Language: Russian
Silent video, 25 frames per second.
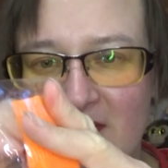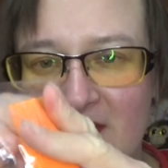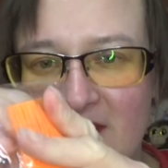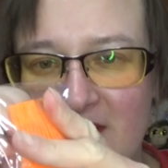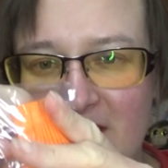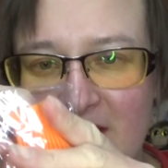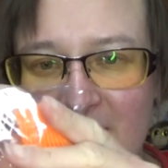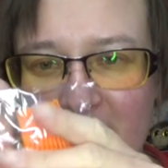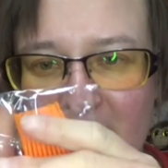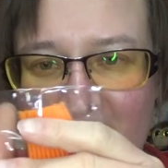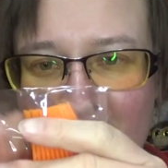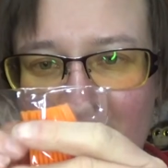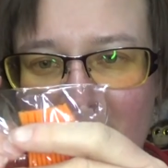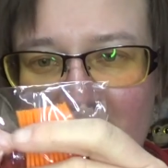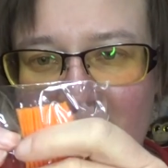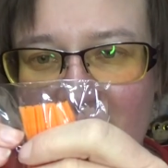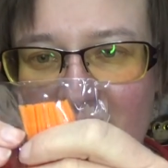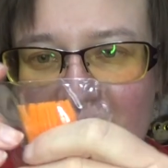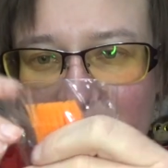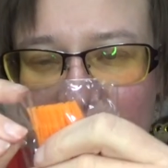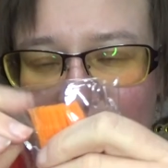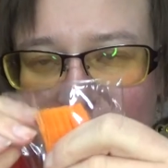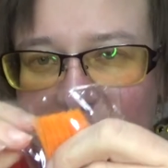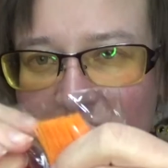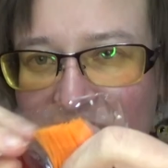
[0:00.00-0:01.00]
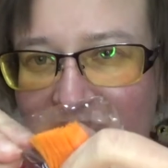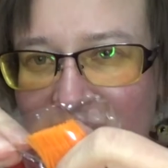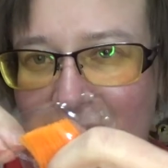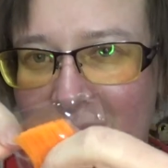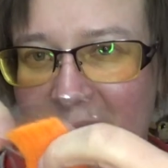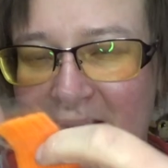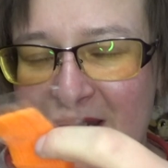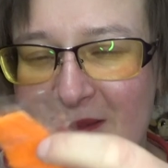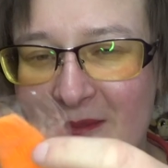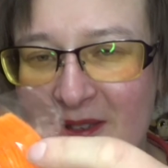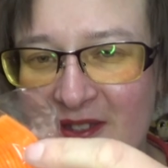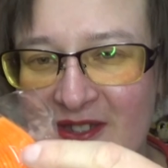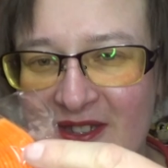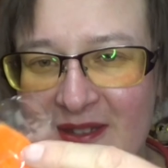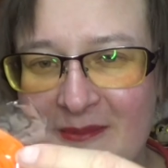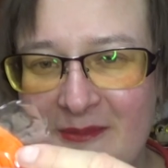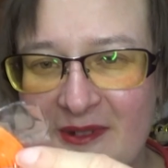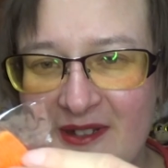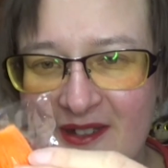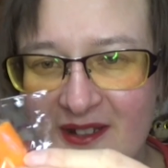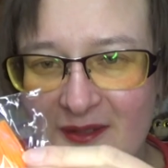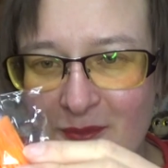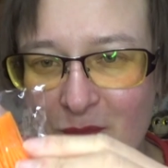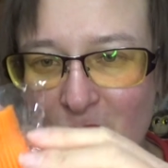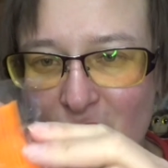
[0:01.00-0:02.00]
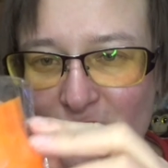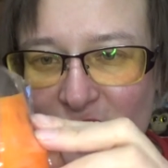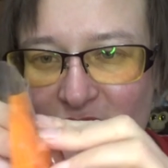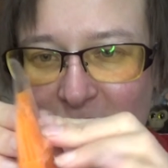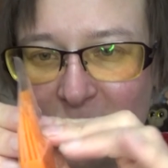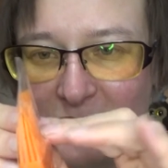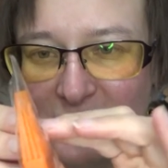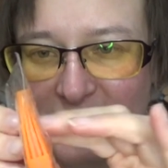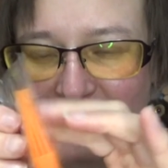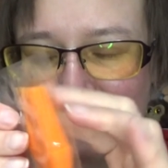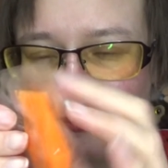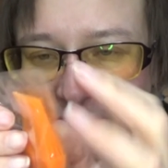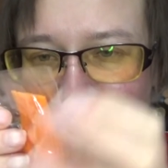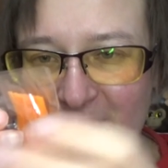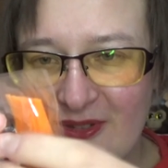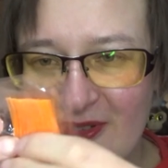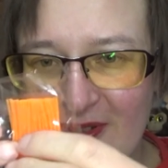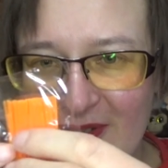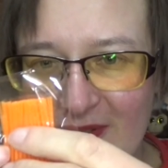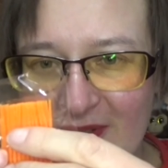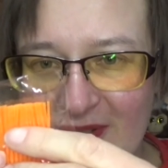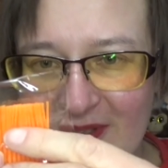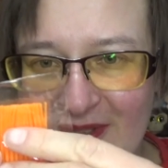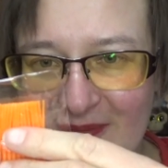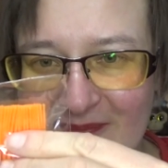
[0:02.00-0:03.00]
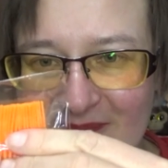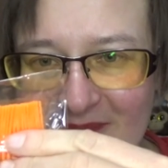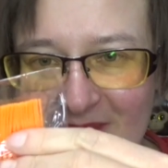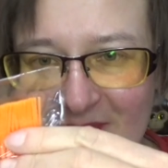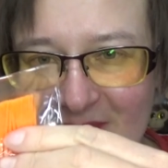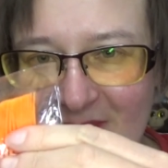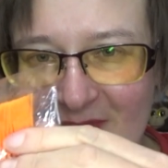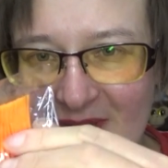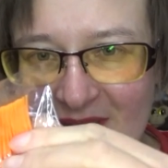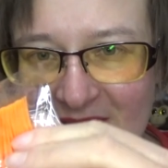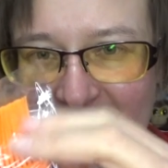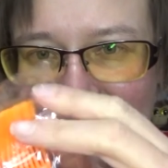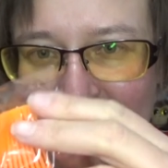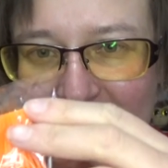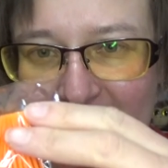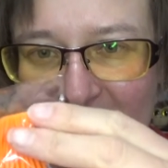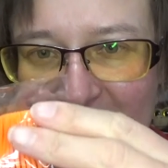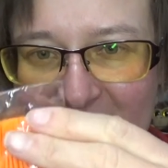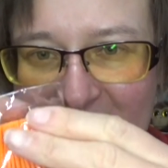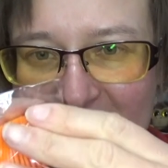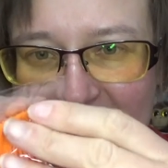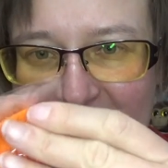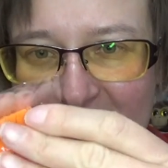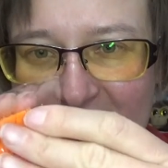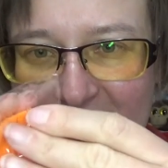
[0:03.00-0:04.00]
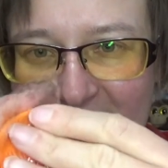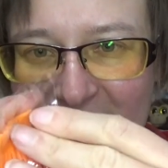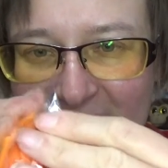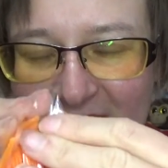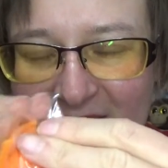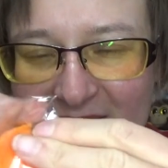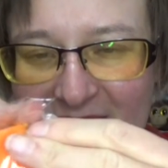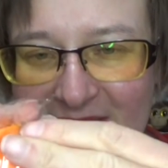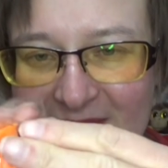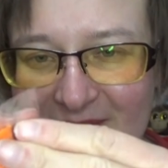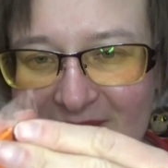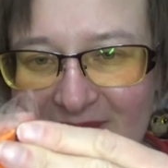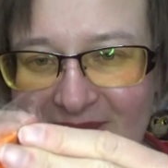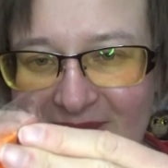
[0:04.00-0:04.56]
Два пакетика. Это прямо СМР можно было бы сделать, если заранее знать.